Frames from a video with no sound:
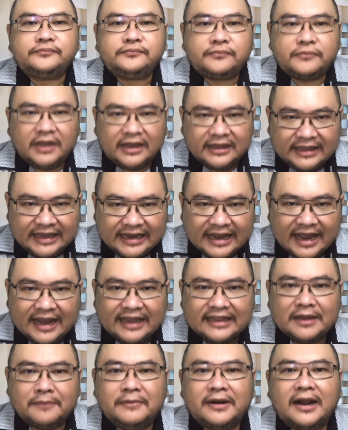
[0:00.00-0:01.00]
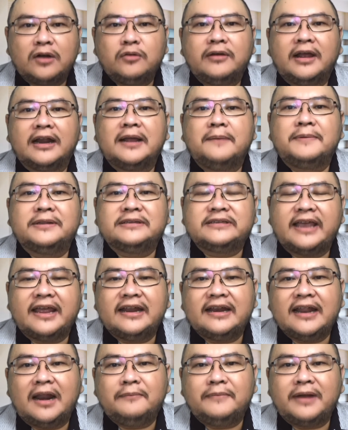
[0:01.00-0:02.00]
Ketika kita menaruhkan kepercayaan
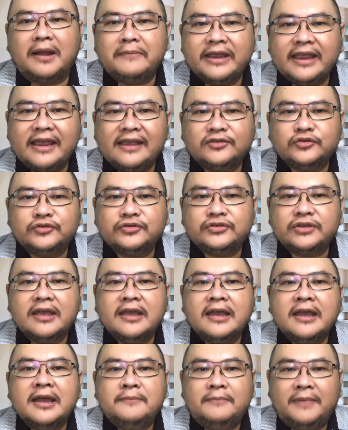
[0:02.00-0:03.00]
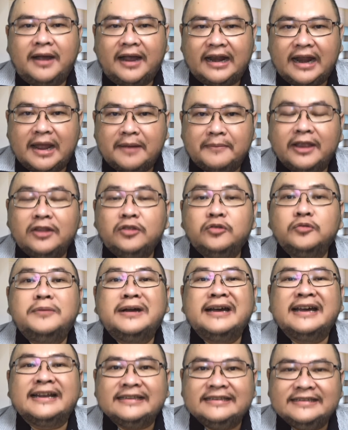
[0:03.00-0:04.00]
dalam nama Yesus, maka nama itu
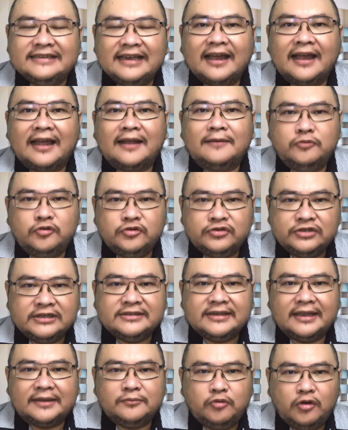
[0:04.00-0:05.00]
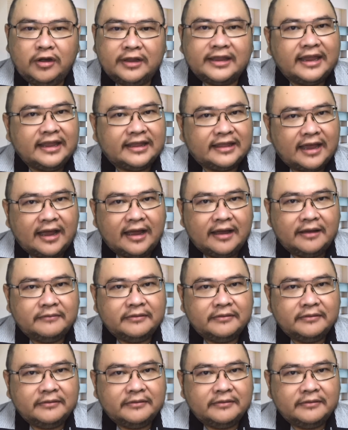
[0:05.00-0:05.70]
mengerjakan mukjizat buat kita.